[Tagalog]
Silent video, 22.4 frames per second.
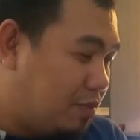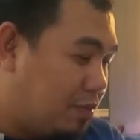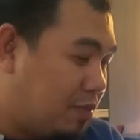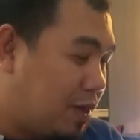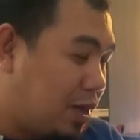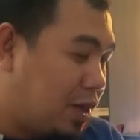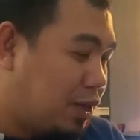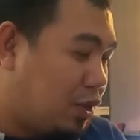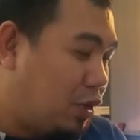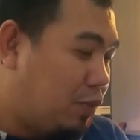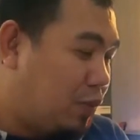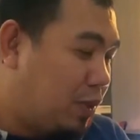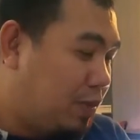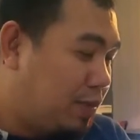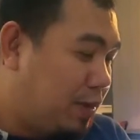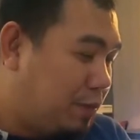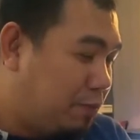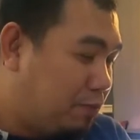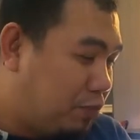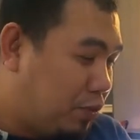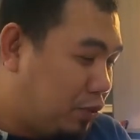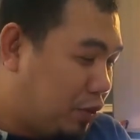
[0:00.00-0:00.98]
ha. But you will
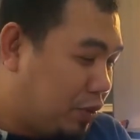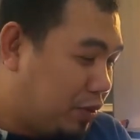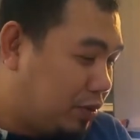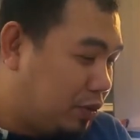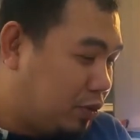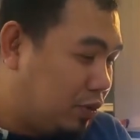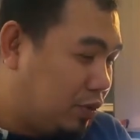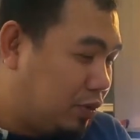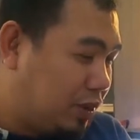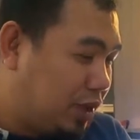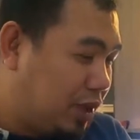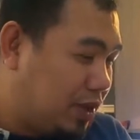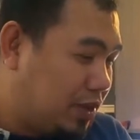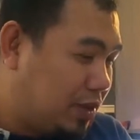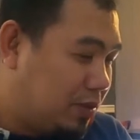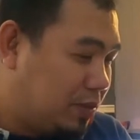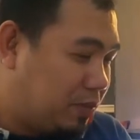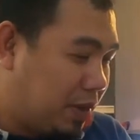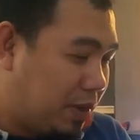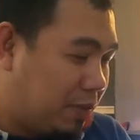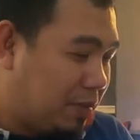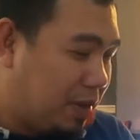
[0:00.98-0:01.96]
be poor two days
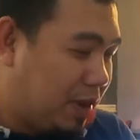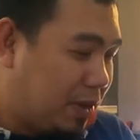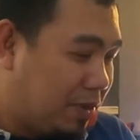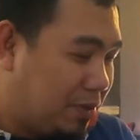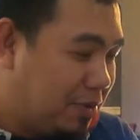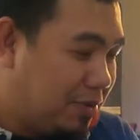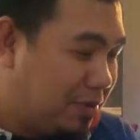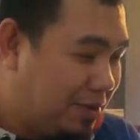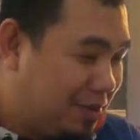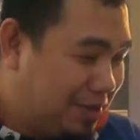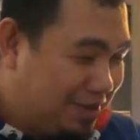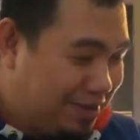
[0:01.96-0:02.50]
from now.